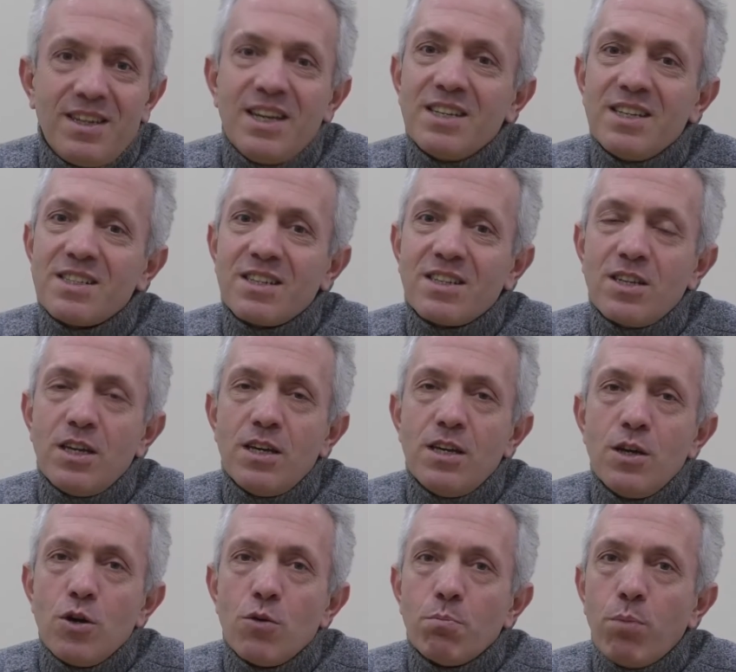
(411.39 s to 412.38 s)
Ne yazık
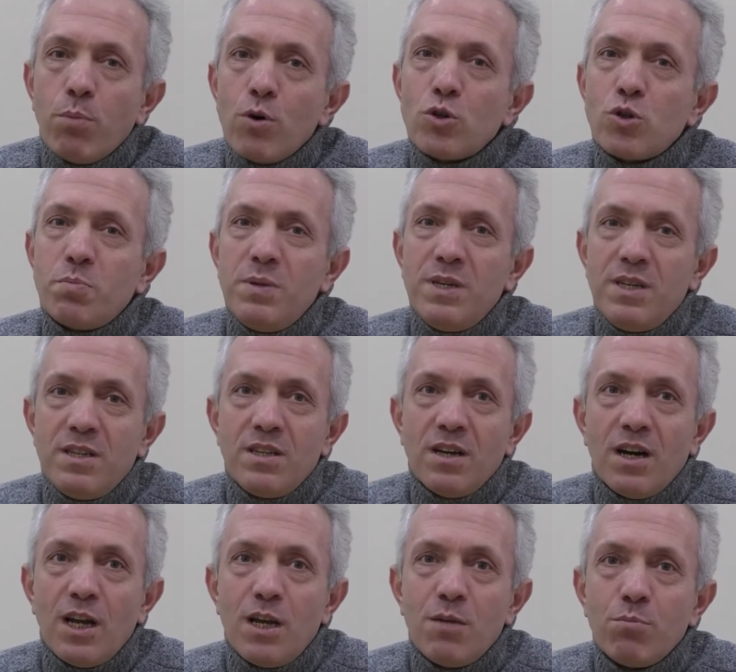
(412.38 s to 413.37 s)
ki boş bir
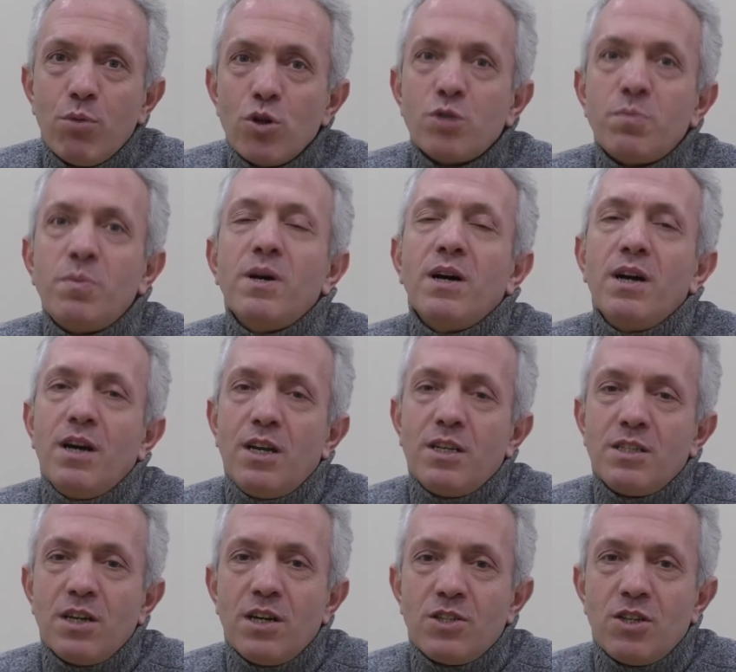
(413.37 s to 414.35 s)
ideal, boş bir
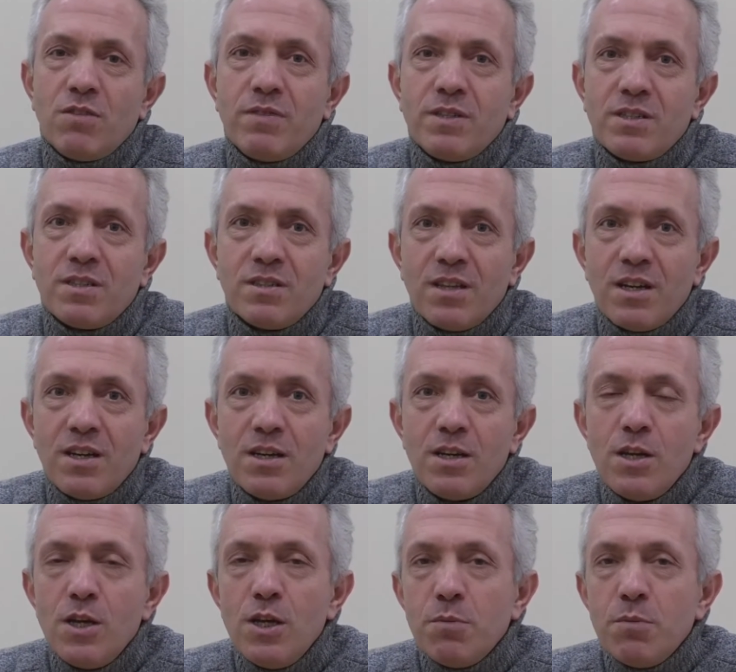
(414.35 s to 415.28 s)
hayal çerçevesinde